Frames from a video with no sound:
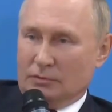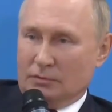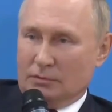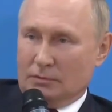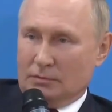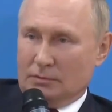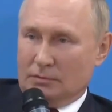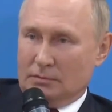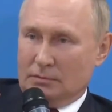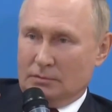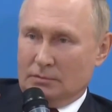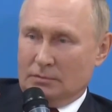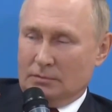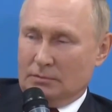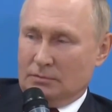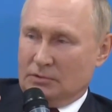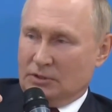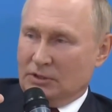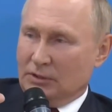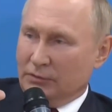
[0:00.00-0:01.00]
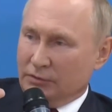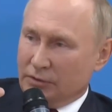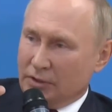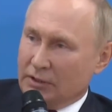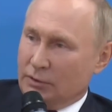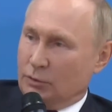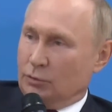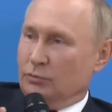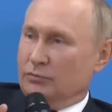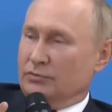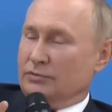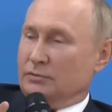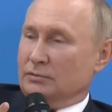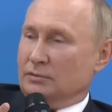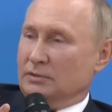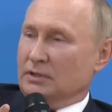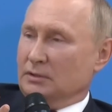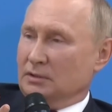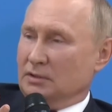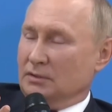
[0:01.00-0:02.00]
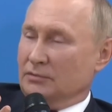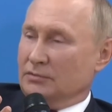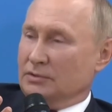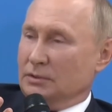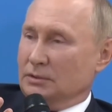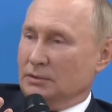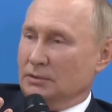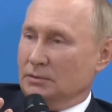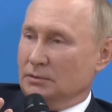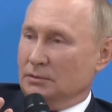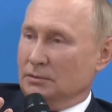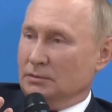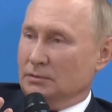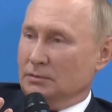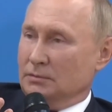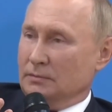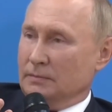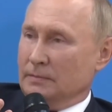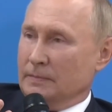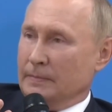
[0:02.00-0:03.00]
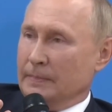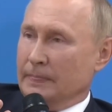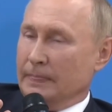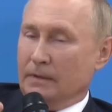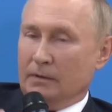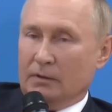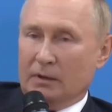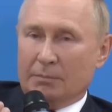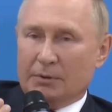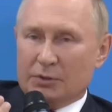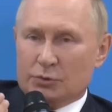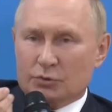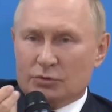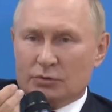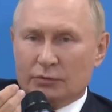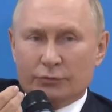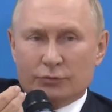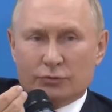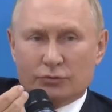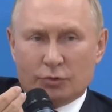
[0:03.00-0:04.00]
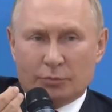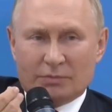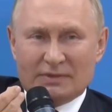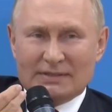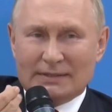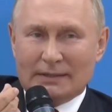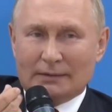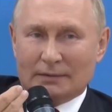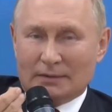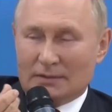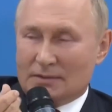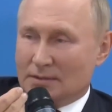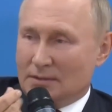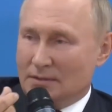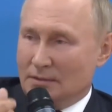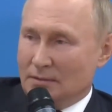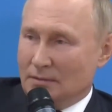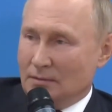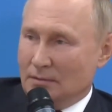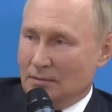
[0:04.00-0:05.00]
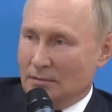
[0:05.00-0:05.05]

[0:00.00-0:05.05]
э, с головы на, ногу, на ноги встало. Я почувствовал, в чем ценности